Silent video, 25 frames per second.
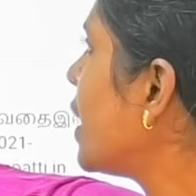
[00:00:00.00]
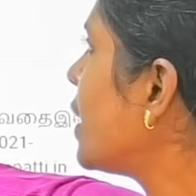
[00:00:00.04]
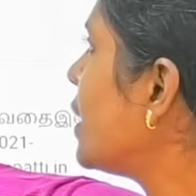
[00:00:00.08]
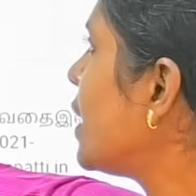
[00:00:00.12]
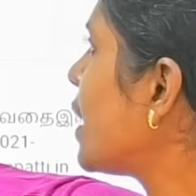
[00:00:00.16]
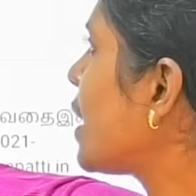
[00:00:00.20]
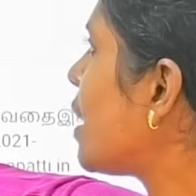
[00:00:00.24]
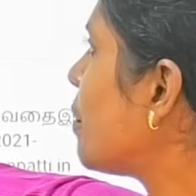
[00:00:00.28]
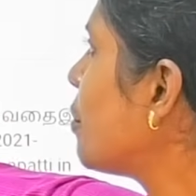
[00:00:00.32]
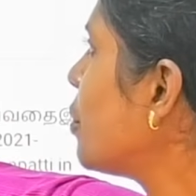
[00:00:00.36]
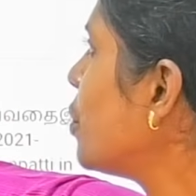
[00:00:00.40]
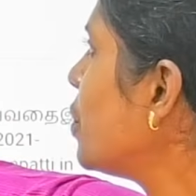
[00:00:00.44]

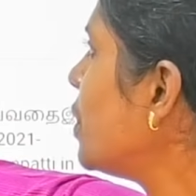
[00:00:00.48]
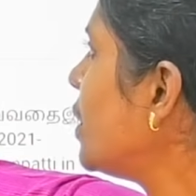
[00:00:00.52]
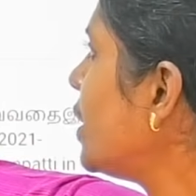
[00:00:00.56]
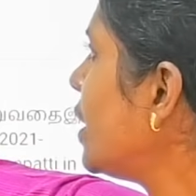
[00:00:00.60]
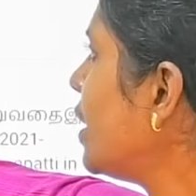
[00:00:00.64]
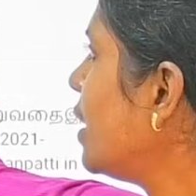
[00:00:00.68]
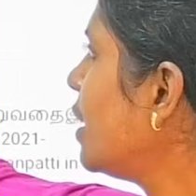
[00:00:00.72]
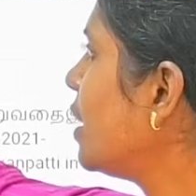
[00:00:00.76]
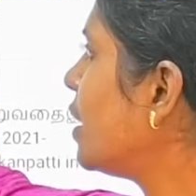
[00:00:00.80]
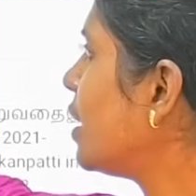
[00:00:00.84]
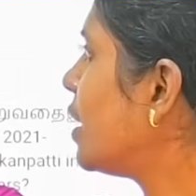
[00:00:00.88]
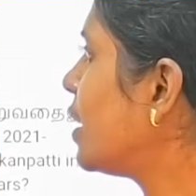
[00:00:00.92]
இந்த
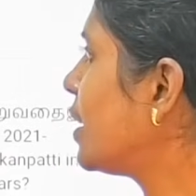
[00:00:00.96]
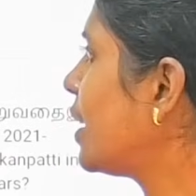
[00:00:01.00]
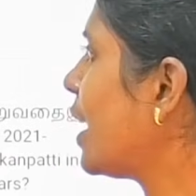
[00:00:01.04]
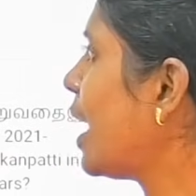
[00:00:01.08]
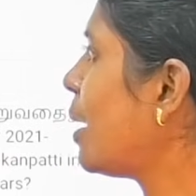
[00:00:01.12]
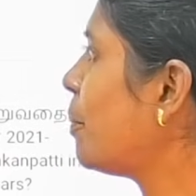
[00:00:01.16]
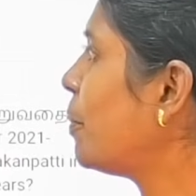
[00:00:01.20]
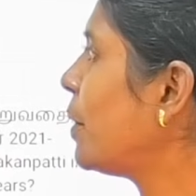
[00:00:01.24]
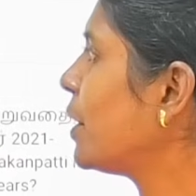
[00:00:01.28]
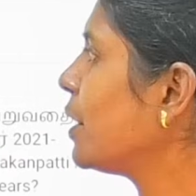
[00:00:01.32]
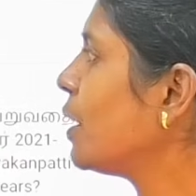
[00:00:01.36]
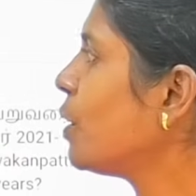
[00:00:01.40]
கம்யூனிட்டி
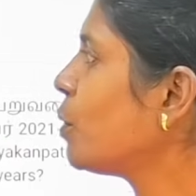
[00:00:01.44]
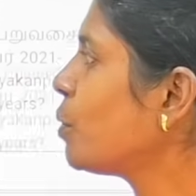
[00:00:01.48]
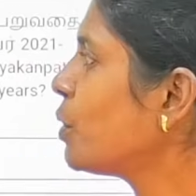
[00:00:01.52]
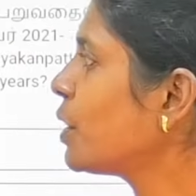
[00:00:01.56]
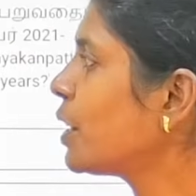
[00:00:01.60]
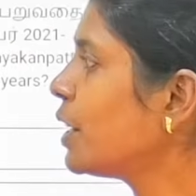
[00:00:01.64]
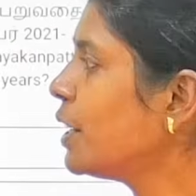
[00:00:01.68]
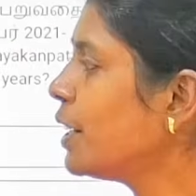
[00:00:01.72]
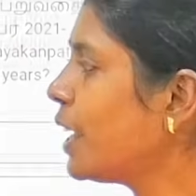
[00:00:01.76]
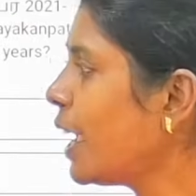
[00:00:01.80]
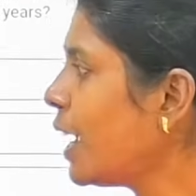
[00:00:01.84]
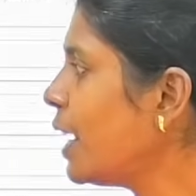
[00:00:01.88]
டேப்ல தான்
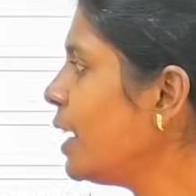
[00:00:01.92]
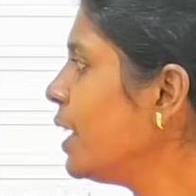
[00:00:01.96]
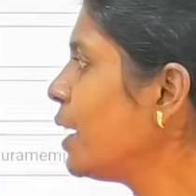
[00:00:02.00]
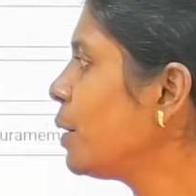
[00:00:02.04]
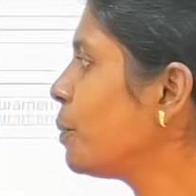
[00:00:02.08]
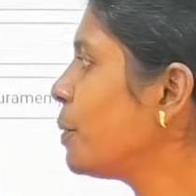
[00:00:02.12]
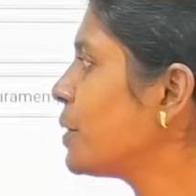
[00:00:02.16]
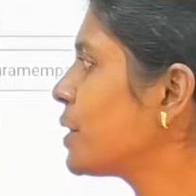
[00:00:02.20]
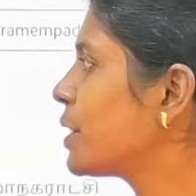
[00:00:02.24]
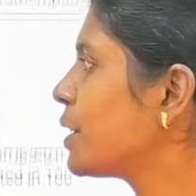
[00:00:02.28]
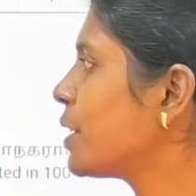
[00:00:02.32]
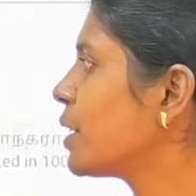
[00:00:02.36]
உங்களுக்கு டெய்லி
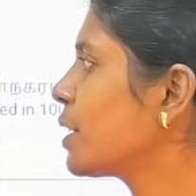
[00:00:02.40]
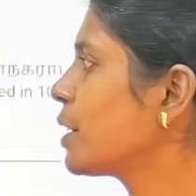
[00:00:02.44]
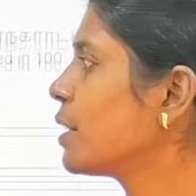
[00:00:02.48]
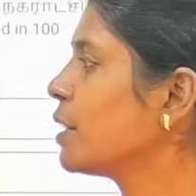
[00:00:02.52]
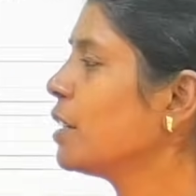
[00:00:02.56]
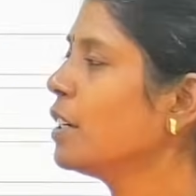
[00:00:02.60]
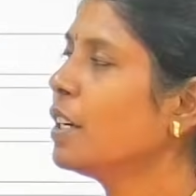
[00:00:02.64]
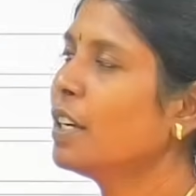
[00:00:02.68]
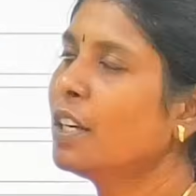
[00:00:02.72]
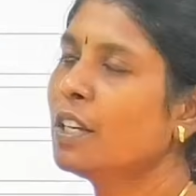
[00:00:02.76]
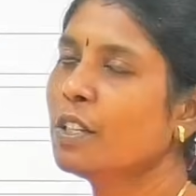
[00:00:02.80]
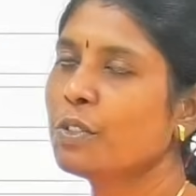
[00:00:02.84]
குவிஸ்
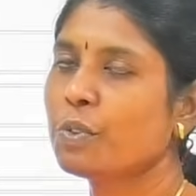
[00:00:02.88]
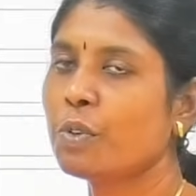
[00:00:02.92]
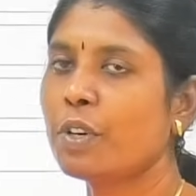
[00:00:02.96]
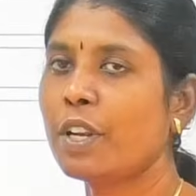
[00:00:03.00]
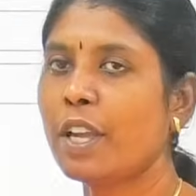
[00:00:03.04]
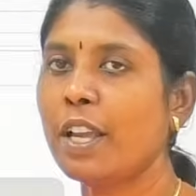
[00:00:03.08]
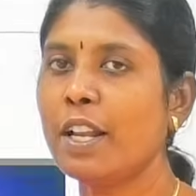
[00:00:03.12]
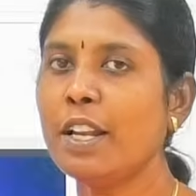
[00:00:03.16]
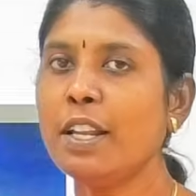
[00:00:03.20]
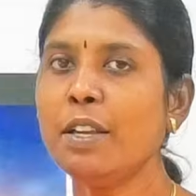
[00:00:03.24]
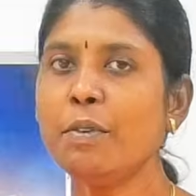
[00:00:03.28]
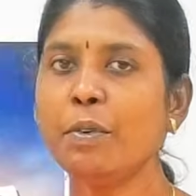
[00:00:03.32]
இருக்குது ஸோ
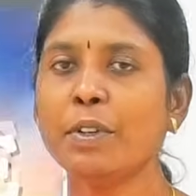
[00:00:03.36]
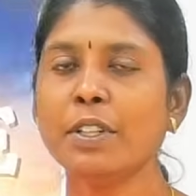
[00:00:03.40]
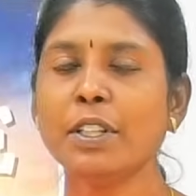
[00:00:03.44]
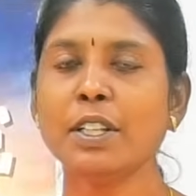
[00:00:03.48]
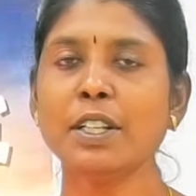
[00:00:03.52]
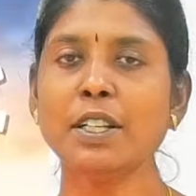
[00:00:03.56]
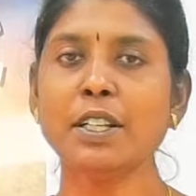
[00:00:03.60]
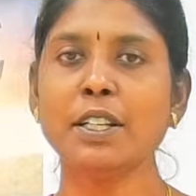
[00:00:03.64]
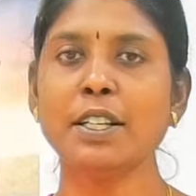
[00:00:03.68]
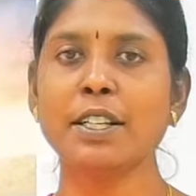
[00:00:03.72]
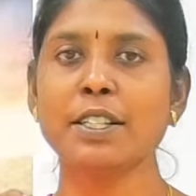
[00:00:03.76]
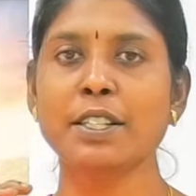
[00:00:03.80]
டெய்லி
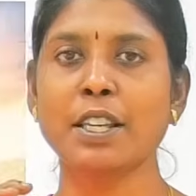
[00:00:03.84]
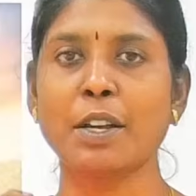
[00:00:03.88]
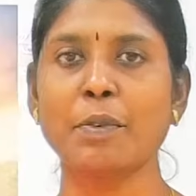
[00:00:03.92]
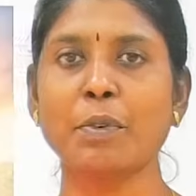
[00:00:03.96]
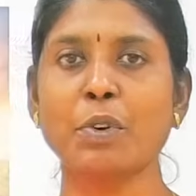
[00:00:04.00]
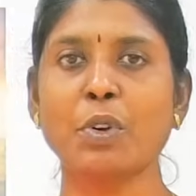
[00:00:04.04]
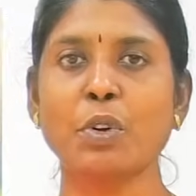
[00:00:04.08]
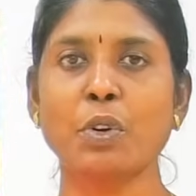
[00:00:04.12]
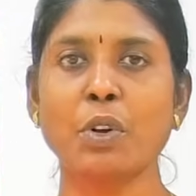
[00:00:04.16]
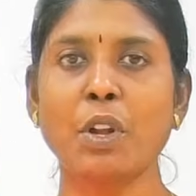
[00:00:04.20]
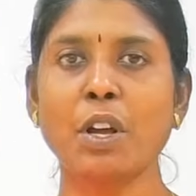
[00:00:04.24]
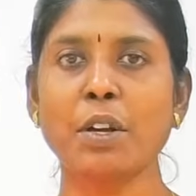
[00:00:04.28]
வந்து
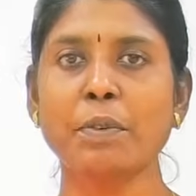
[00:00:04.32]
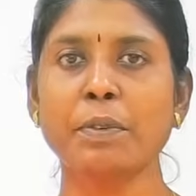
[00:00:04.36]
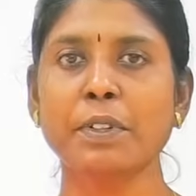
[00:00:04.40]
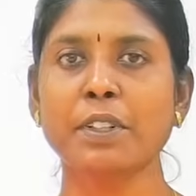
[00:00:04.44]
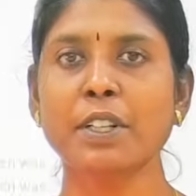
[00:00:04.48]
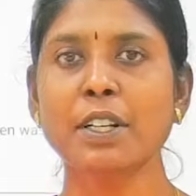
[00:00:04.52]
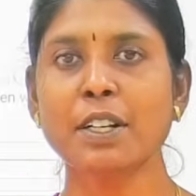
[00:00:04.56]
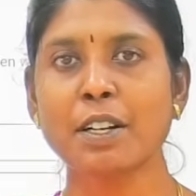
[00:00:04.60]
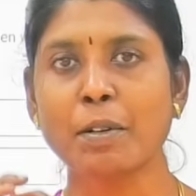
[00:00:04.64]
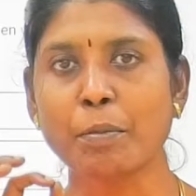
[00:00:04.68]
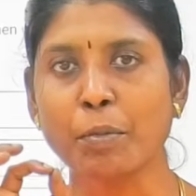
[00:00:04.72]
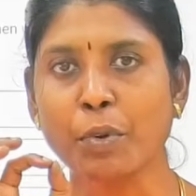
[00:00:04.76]
செவன் ஓ கிளாக்
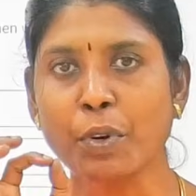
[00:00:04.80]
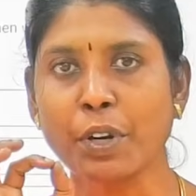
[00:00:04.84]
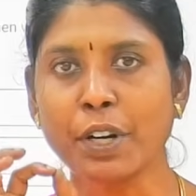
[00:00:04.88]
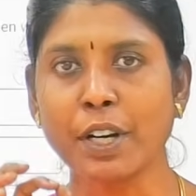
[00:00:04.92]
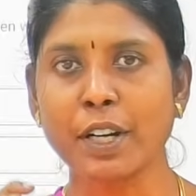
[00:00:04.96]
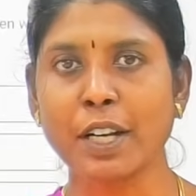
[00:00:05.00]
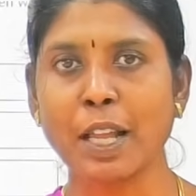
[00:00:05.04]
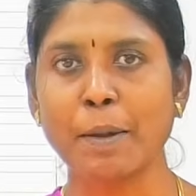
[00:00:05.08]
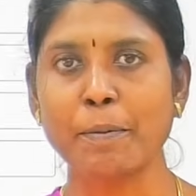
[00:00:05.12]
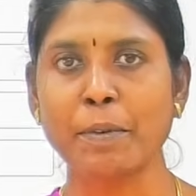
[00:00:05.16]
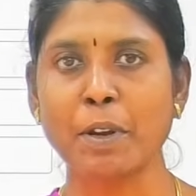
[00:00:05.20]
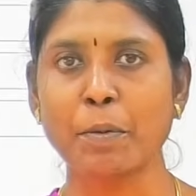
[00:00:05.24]
வந்து
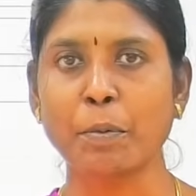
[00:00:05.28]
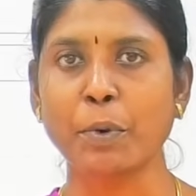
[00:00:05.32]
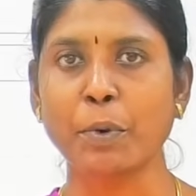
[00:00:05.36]
கம்யூனிட்டி டேப்ல